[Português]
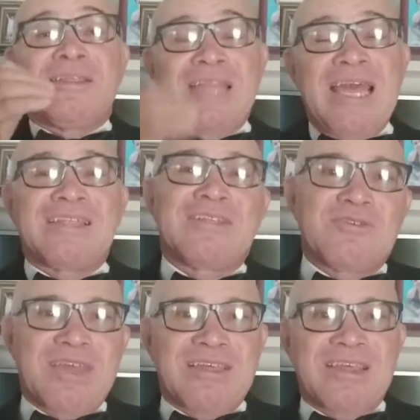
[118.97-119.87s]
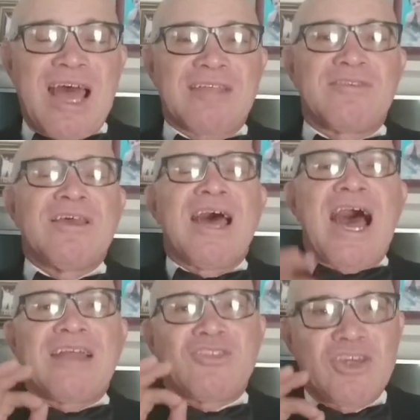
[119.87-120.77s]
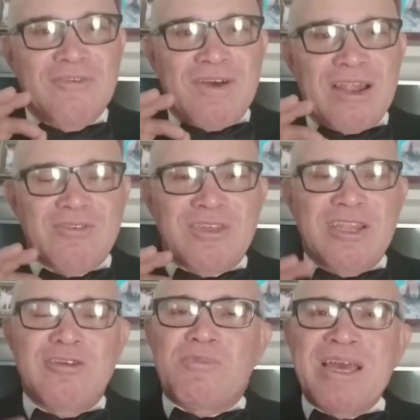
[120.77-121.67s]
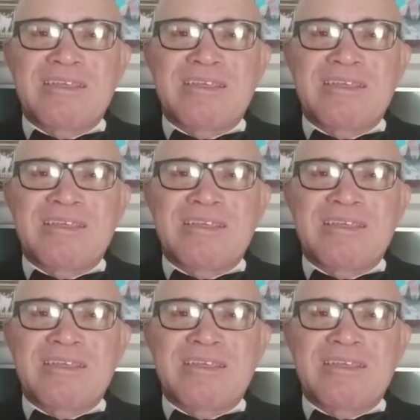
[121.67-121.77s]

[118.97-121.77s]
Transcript: Tenda dos Assados, ativa lá o sininho para